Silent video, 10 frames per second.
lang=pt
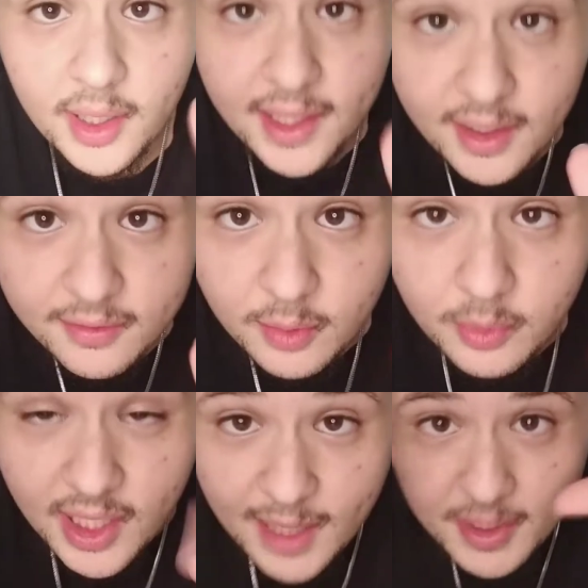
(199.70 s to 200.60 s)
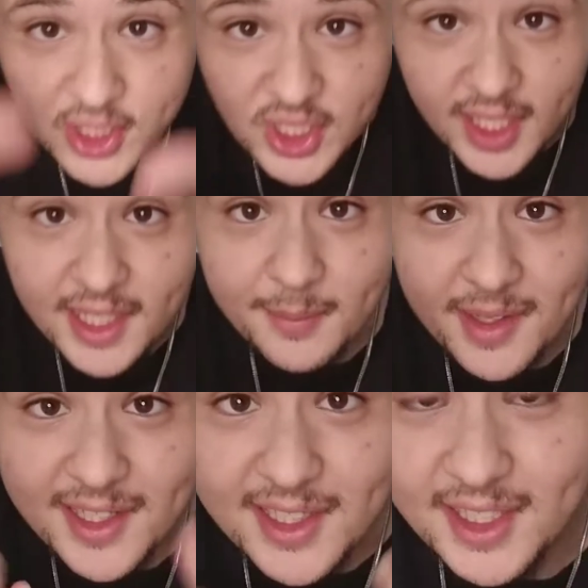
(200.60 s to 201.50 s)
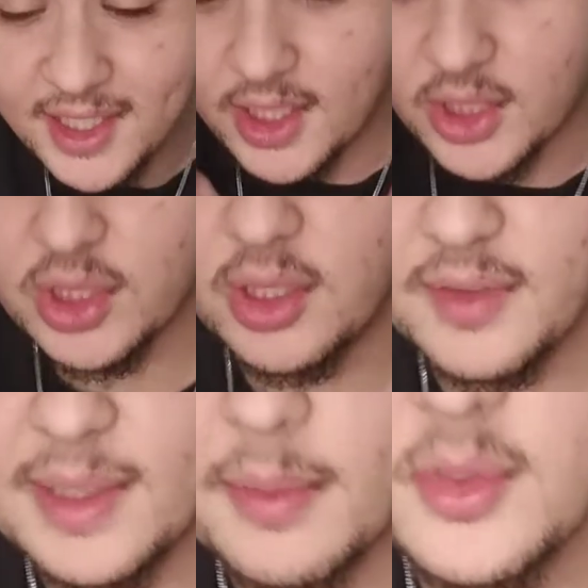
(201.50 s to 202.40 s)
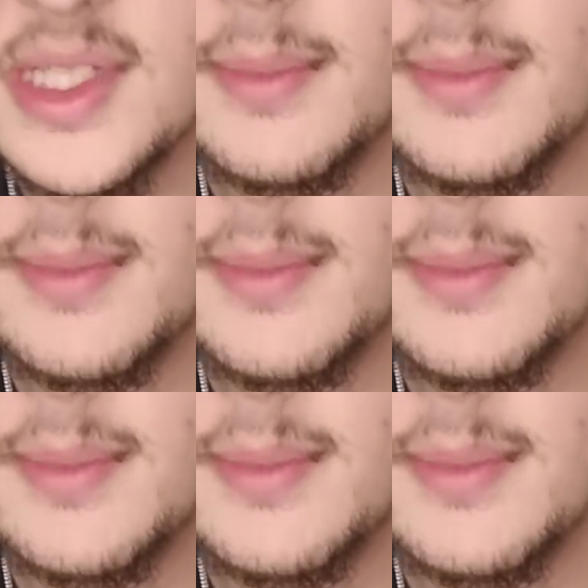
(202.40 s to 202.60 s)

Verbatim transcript: galera, vamos lá. Baixei a câmera aqui. Acho que agora vai dar pra mostrar